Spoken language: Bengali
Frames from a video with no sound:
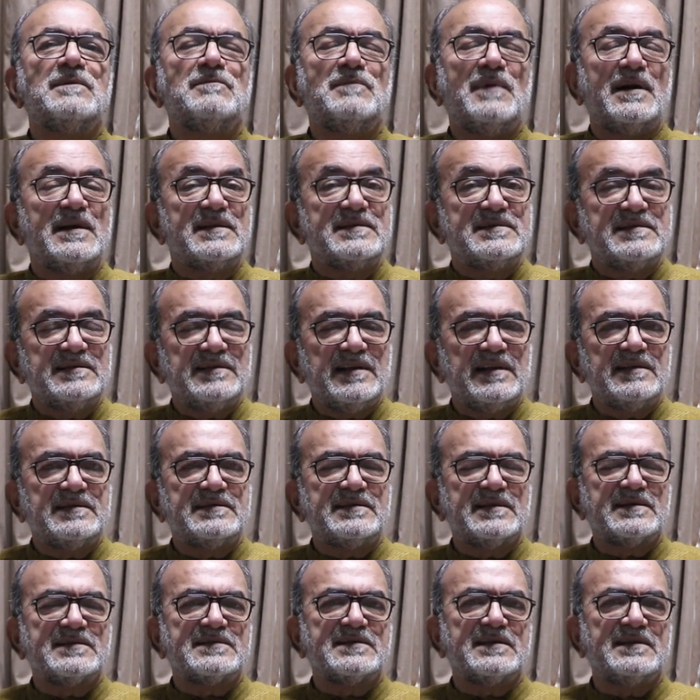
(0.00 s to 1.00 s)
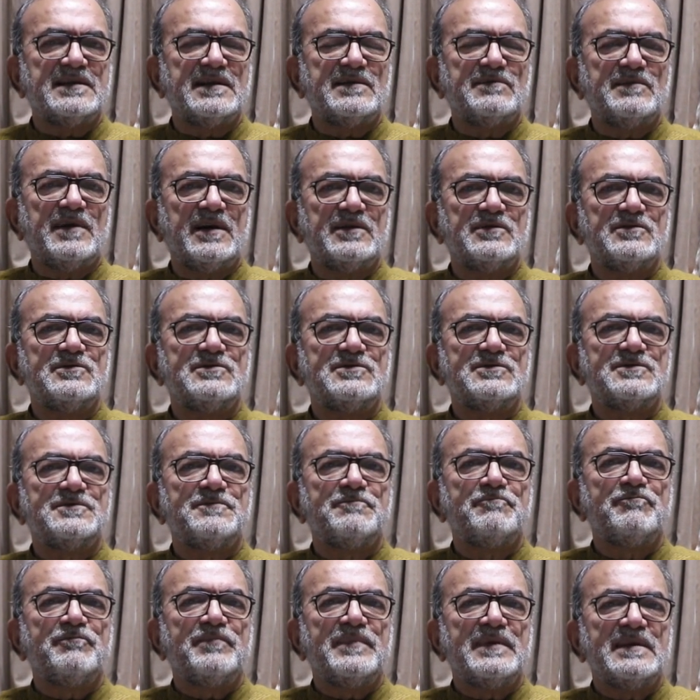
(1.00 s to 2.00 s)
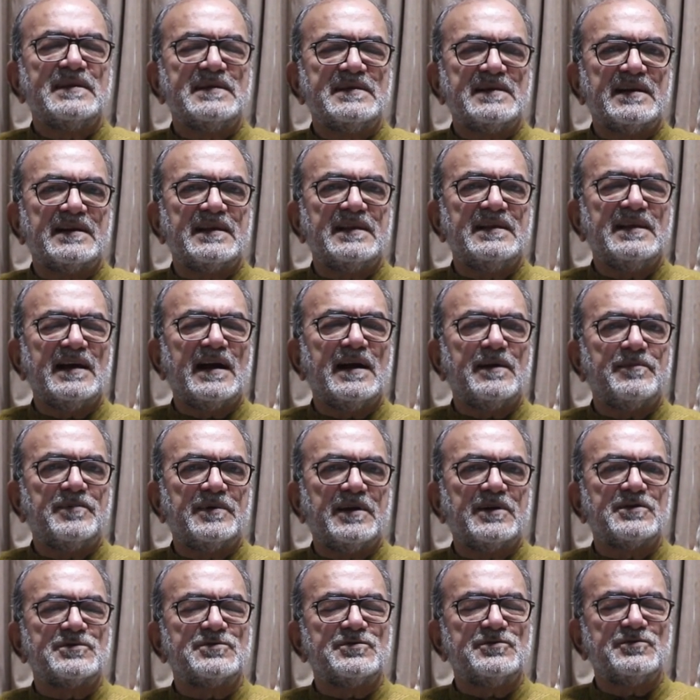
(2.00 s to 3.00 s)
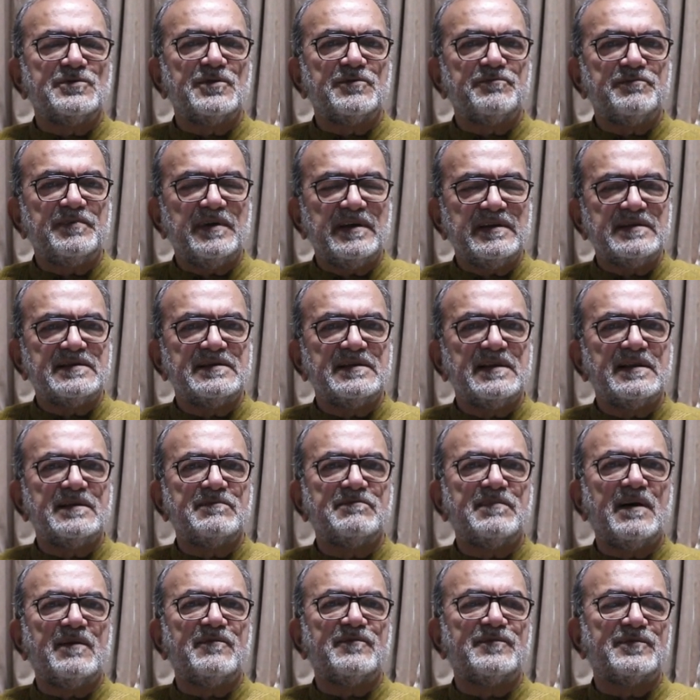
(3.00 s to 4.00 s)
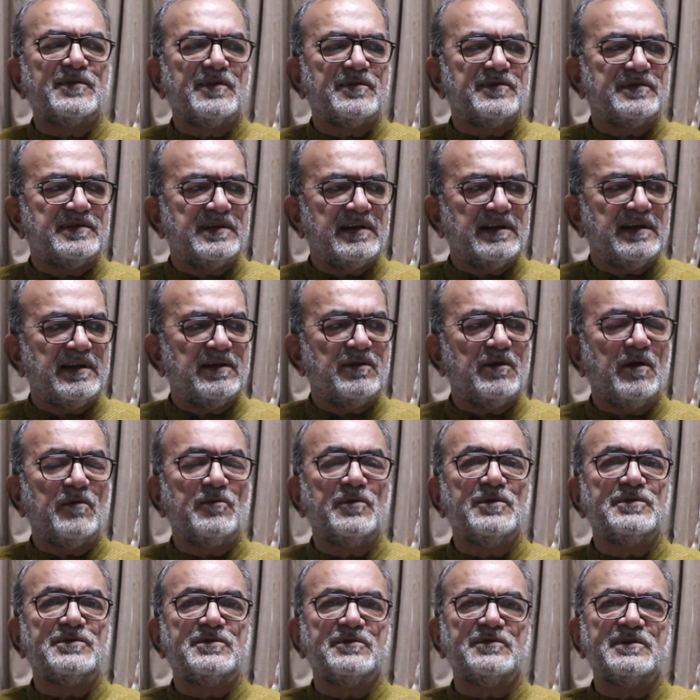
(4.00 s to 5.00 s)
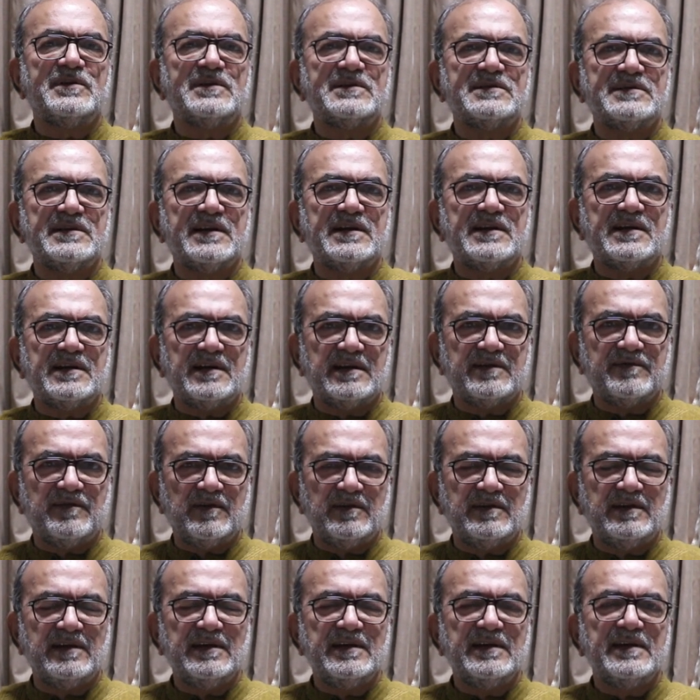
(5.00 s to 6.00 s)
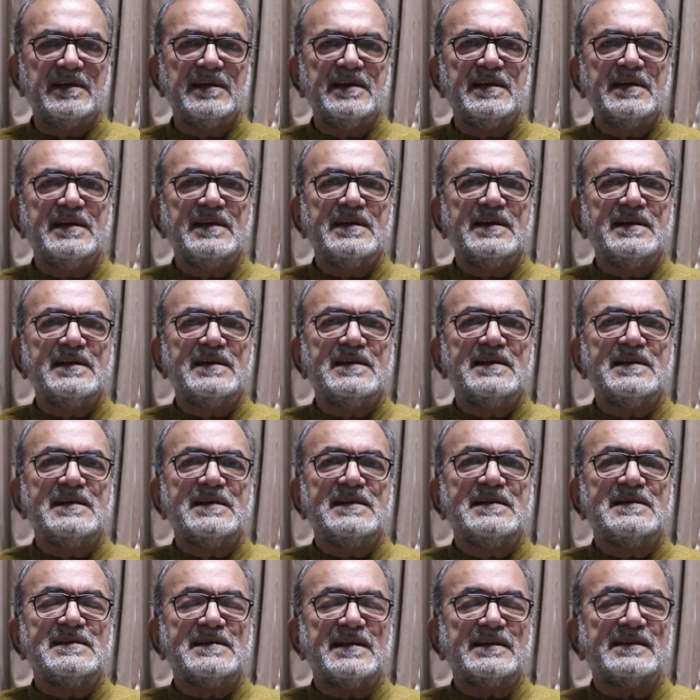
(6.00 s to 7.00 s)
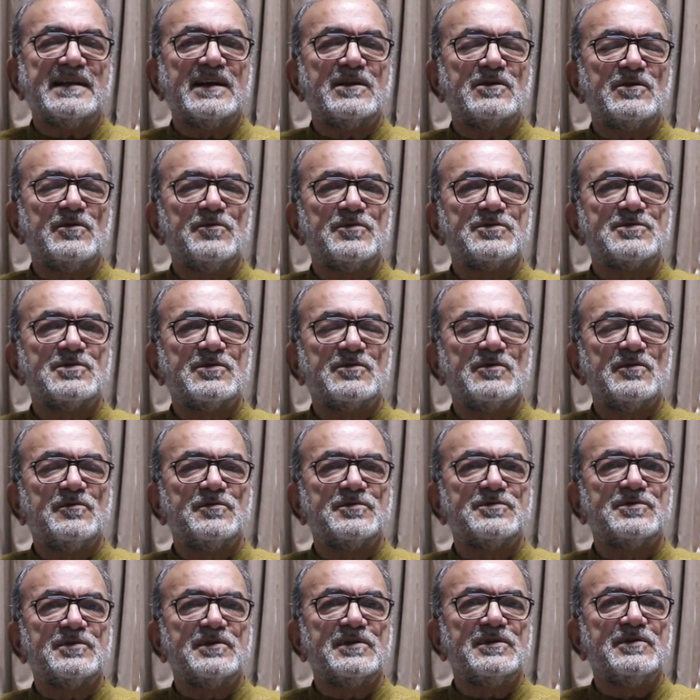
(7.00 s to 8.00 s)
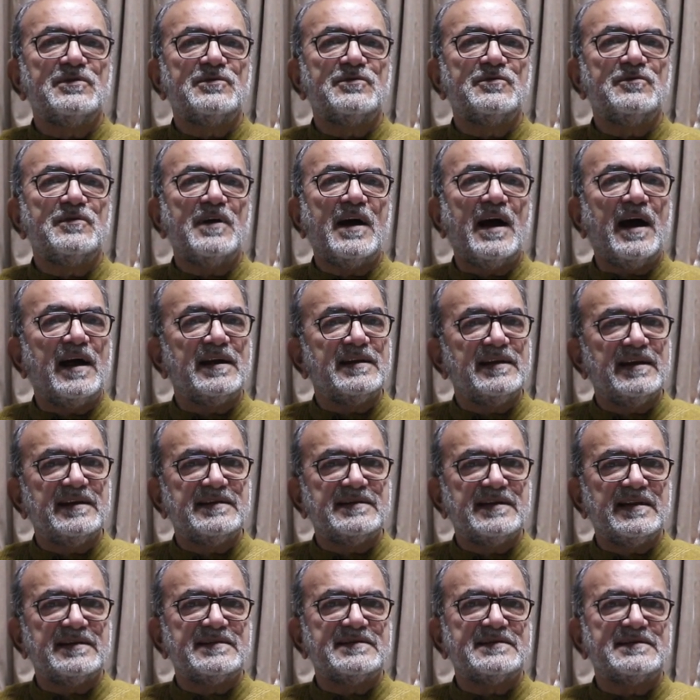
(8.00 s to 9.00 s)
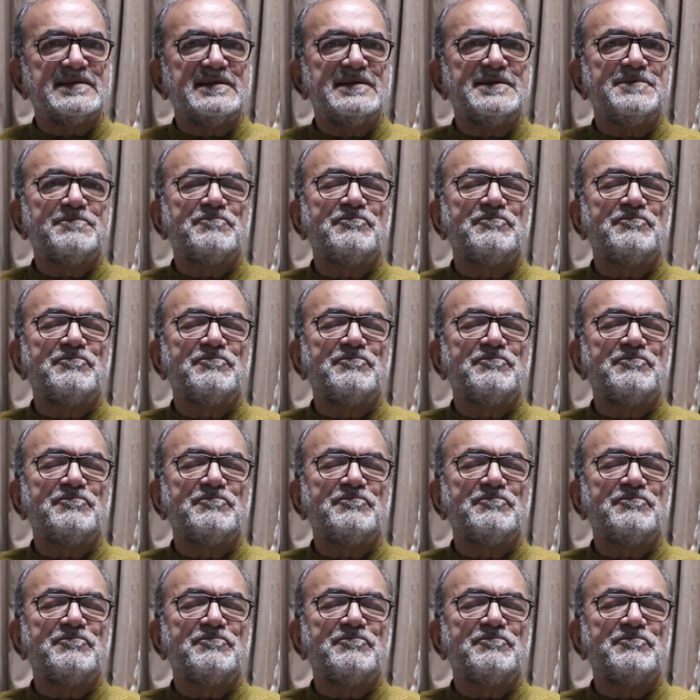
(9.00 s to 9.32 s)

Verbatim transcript: মার্জিনাল সেকশনের মানুষ যারা লেখাপড়ার সুযোগ পেয়েছিলেন বামফ্রন্টের এই অবৈতনিক শিক্ষার ফলে সেটা ক্রমশ ক্রমশ কিন্তু হারিয়ে যাচ্ছে